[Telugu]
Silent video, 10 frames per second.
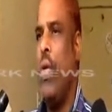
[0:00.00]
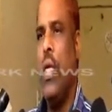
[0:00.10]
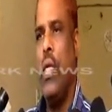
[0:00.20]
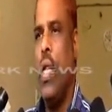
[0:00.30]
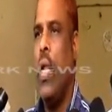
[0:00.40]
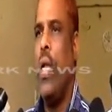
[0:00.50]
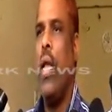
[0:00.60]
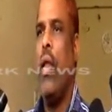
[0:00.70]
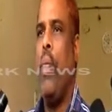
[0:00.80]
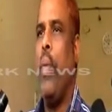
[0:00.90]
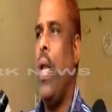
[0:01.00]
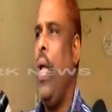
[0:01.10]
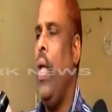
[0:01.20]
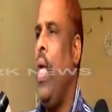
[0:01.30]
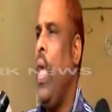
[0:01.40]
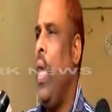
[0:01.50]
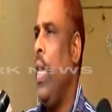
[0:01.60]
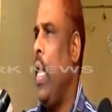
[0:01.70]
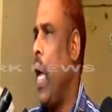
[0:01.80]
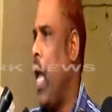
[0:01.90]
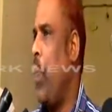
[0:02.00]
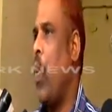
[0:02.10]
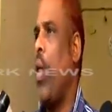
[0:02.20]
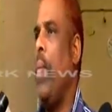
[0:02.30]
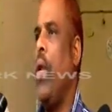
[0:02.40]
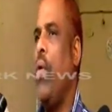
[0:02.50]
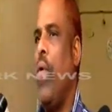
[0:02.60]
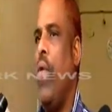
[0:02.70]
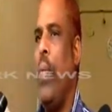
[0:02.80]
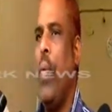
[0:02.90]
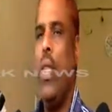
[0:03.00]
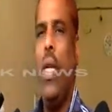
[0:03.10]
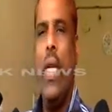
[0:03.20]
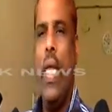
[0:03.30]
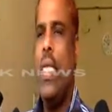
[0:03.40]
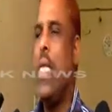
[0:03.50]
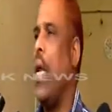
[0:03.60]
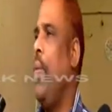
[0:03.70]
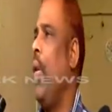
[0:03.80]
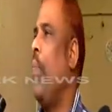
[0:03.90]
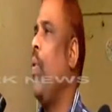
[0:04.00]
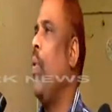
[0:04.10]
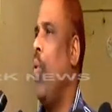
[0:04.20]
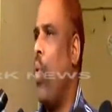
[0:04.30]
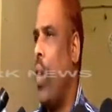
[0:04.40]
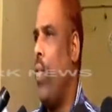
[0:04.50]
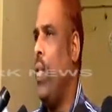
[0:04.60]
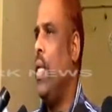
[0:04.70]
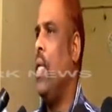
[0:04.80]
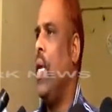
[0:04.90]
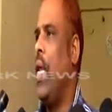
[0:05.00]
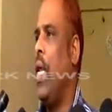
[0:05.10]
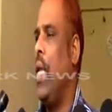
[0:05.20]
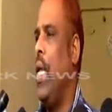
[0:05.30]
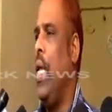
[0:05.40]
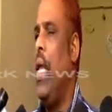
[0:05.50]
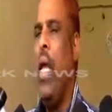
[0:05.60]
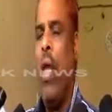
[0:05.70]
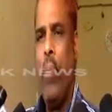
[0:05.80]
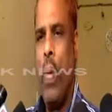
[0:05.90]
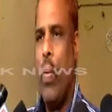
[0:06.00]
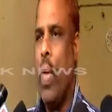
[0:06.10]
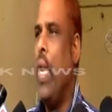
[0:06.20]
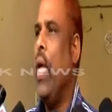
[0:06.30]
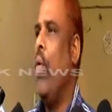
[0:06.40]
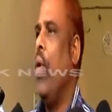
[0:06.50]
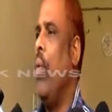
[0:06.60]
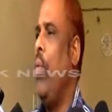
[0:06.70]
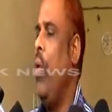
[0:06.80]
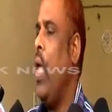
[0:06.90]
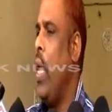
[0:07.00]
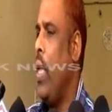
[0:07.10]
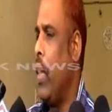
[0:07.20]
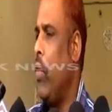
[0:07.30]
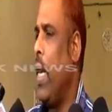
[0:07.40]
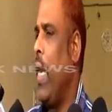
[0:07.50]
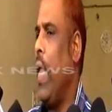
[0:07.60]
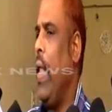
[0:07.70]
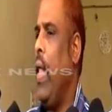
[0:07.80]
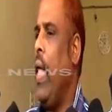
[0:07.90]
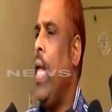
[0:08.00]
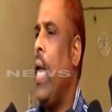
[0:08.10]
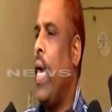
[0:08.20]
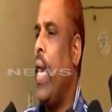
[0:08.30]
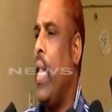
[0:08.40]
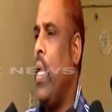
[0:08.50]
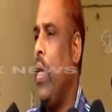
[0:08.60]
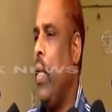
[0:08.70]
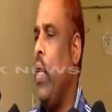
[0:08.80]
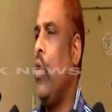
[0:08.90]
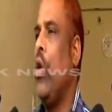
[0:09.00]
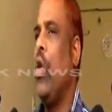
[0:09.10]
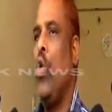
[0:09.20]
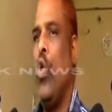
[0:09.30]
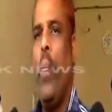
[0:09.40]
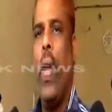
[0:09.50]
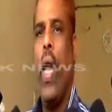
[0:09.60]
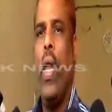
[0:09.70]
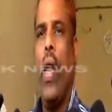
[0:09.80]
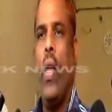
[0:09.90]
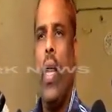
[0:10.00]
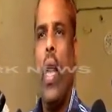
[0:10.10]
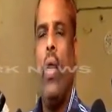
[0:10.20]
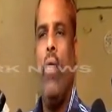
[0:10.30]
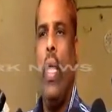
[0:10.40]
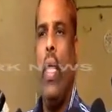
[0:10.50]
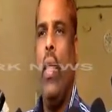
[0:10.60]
విజిట్ చేయడానికి వెళ్ళిపోయినాయి ఈ హైపవర్ కమిటీ కూడా వెళ్ళిపోయింది డీసీ కమిటీ ఇప్పుడు లోకల్ విజిట్ చేయడానికి మేము రెడీగా ఉన్నాము ఎందుకంటే ఎక్కడన్నా ఈ క్యూపీ కానీ అట్లాంటివి